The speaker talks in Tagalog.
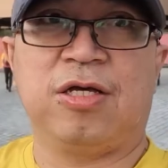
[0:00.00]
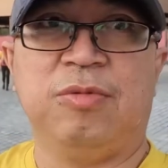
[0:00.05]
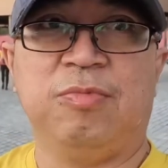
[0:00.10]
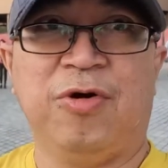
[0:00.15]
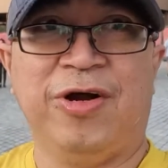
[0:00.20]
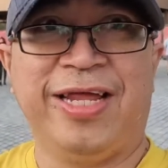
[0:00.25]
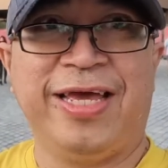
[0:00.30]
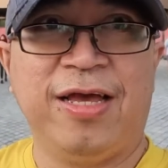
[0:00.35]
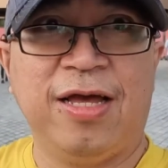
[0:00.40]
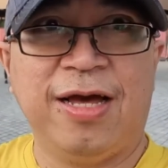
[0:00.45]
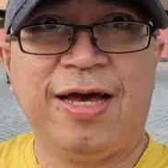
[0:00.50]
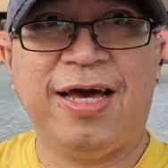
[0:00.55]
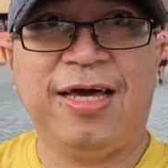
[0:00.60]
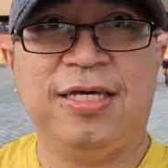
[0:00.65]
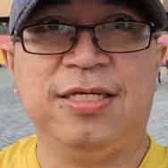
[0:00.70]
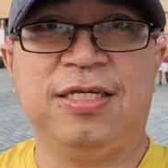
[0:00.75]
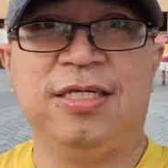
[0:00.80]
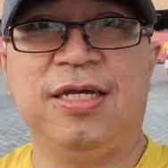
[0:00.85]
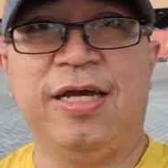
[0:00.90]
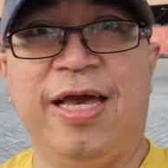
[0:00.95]
morning
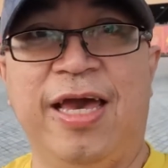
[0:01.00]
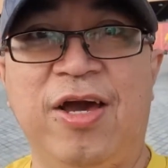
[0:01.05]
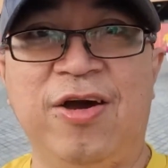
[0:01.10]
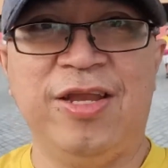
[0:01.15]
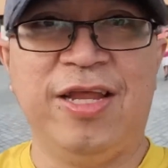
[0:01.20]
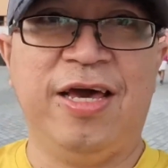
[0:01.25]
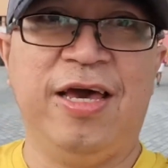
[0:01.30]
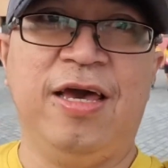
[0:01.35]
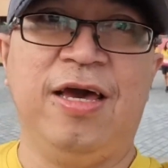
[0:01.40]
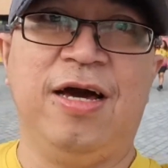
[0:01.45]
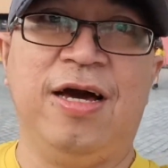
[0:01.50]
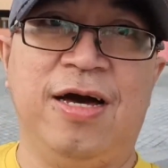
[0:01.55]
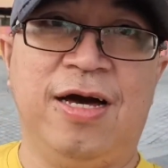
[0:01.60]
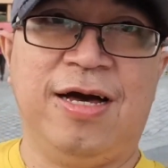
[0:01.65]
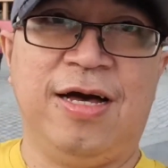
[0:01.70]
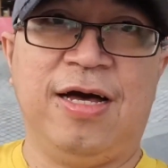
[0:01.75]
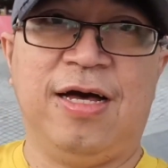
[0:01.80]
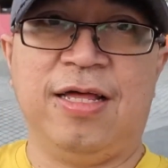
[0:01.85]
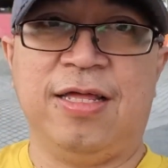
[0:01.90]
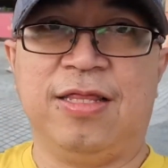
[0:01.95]
guys! Ngayon ay,
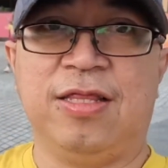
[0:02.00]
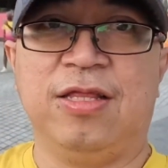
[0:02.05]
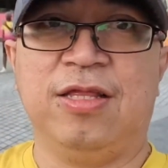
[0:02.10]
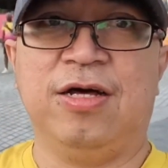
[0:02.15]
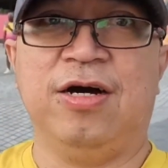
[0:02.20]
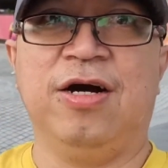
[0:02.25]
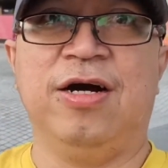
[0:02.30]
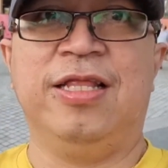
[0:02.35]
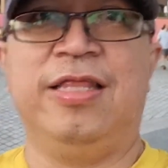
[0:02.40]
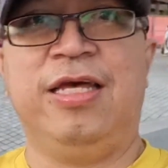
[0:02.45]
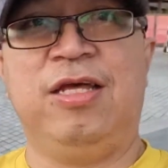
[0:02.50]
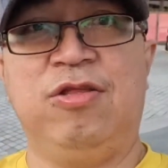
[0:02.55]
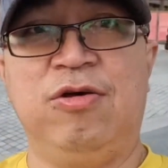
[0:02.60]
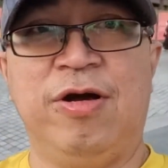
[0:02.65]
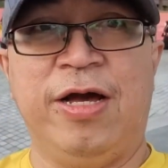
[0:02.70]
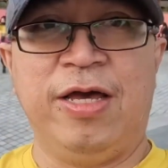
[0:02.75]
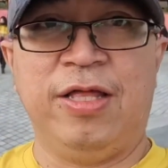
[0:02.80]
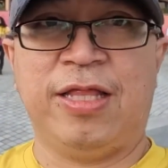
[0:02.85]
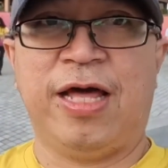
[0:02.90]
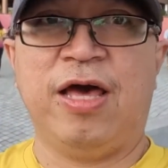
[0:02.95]
uh, oh,
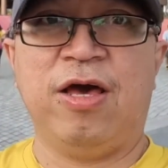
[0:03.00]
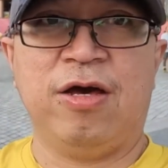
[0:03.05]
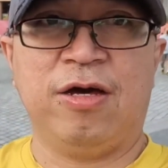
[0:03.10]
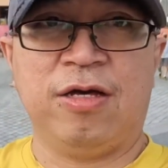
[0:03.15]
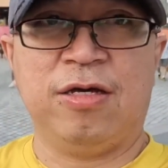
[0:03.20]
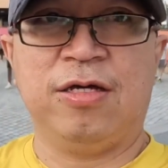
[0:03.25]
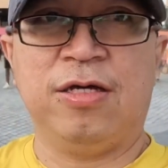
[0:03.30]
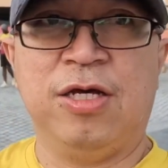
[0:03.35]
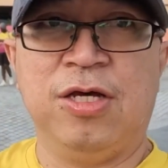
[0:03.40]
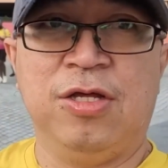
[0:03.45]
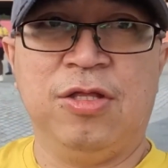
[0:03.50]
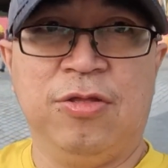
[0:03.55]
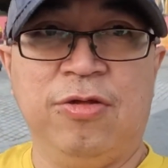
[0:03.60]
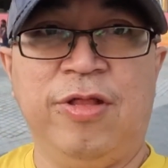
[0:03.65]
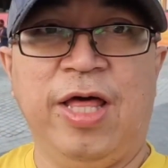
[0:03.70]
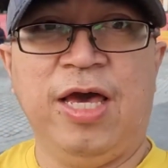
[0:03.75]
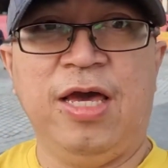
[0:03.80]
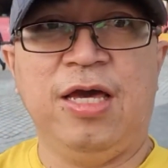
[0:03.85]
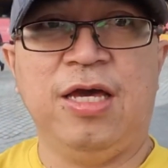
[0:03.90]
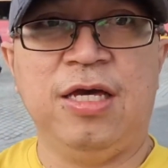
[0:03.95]
andito ngayon tayo.
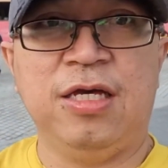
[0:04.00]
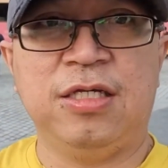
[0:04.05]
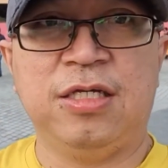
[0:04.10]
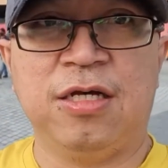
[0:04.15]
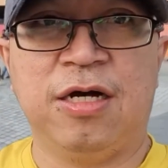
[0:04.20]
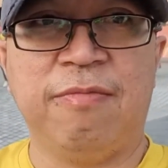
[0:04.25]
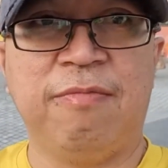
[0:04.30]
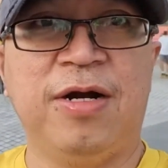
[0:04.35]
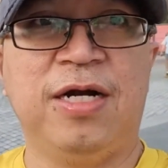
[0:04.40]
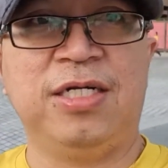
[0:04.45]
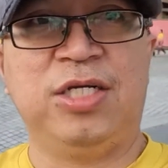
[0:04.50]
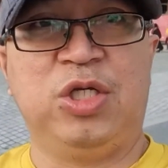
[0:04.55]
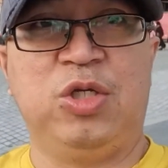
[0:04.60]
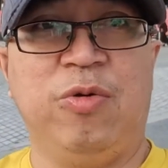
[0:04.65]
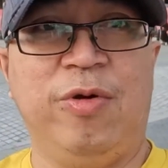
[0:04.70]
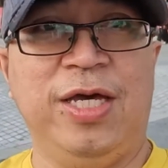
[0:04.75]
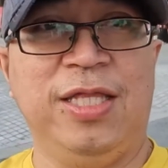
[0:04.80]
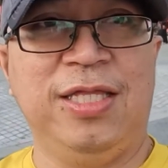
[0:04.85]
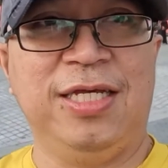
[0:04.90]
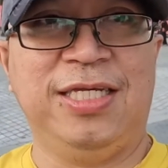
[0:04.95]
Today is uh, March
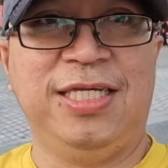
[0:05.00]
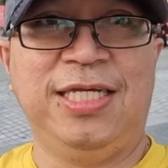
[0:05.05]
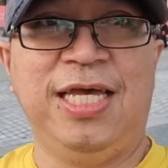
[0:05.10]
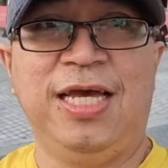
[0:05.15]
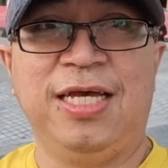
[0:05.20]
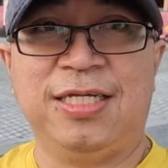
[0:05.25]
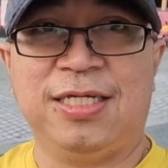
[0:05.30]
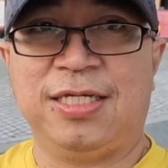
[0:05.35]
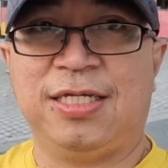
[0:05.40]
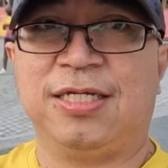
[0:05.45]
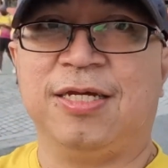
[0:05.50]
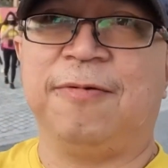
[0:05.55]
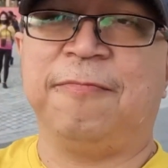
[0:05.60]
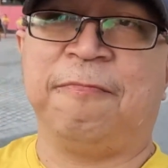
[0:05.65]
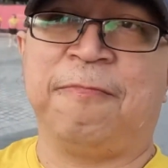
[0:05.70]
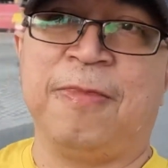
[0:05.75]
26.